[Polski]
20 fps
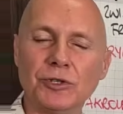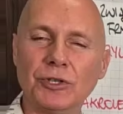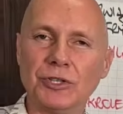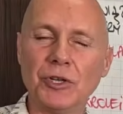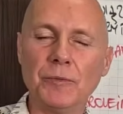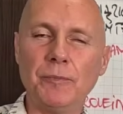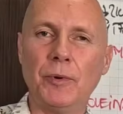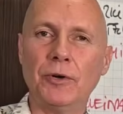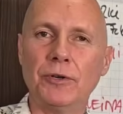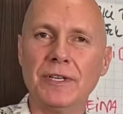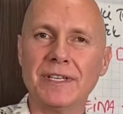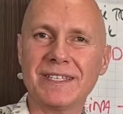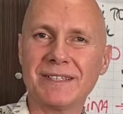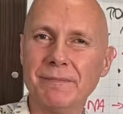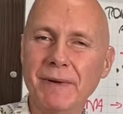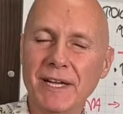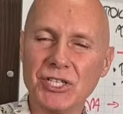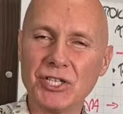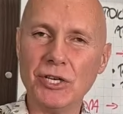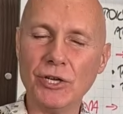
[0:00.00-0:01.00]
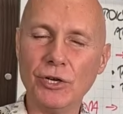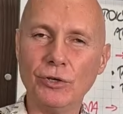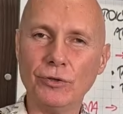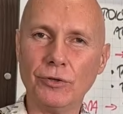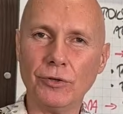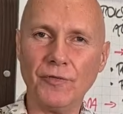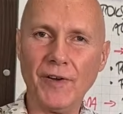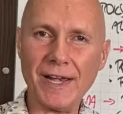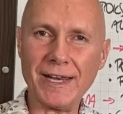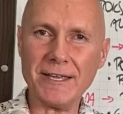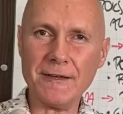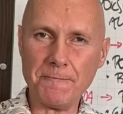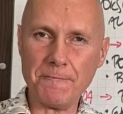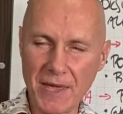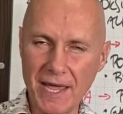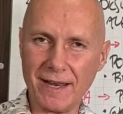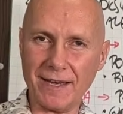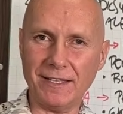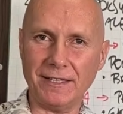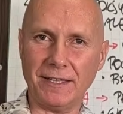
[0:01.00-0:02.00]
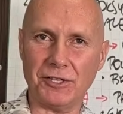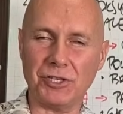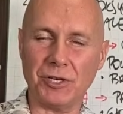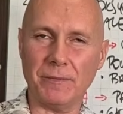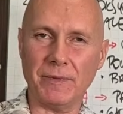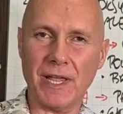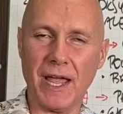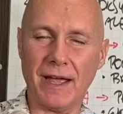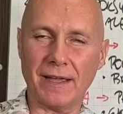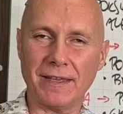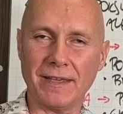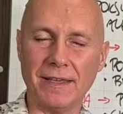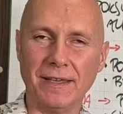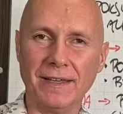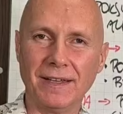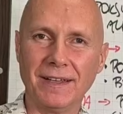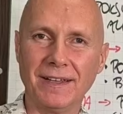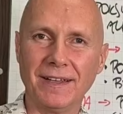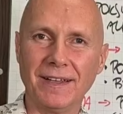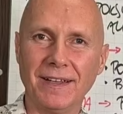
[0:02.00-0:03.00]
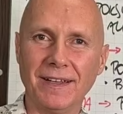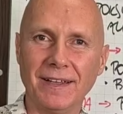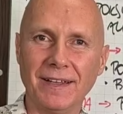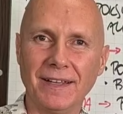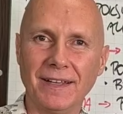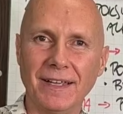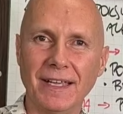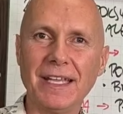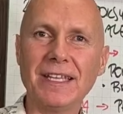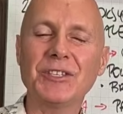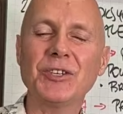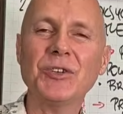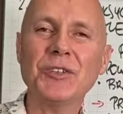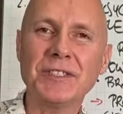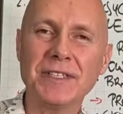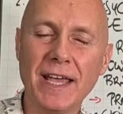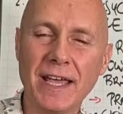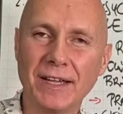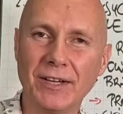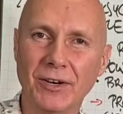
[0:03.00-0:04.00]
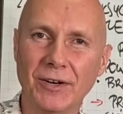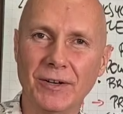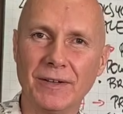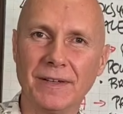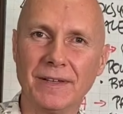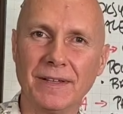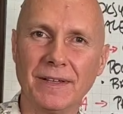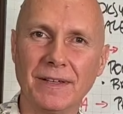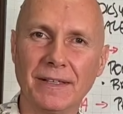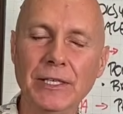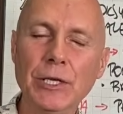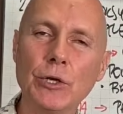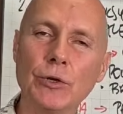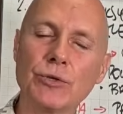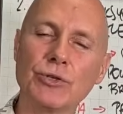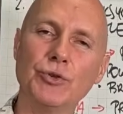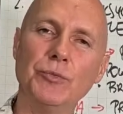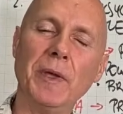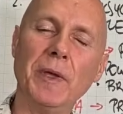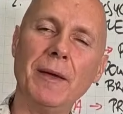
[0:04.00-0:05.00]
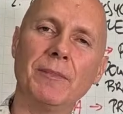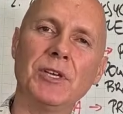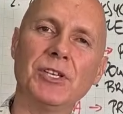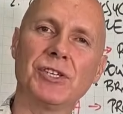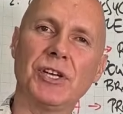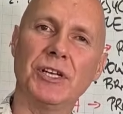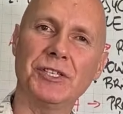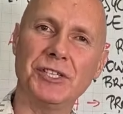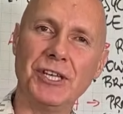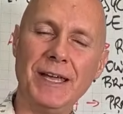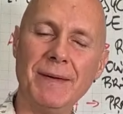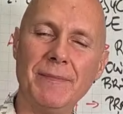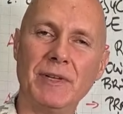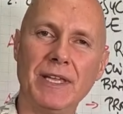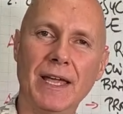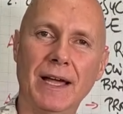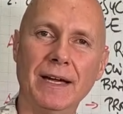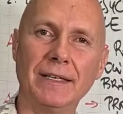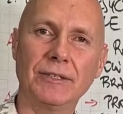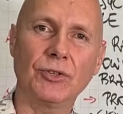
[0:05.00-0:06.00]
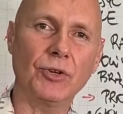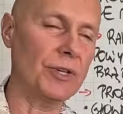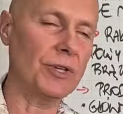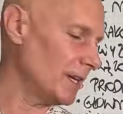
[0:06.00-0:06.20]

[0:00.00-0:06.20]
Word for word: do tej pory smażyli, gotowali i piekli te ziemniaki. I co z tego? Nie rozumiemy, że ziemniak to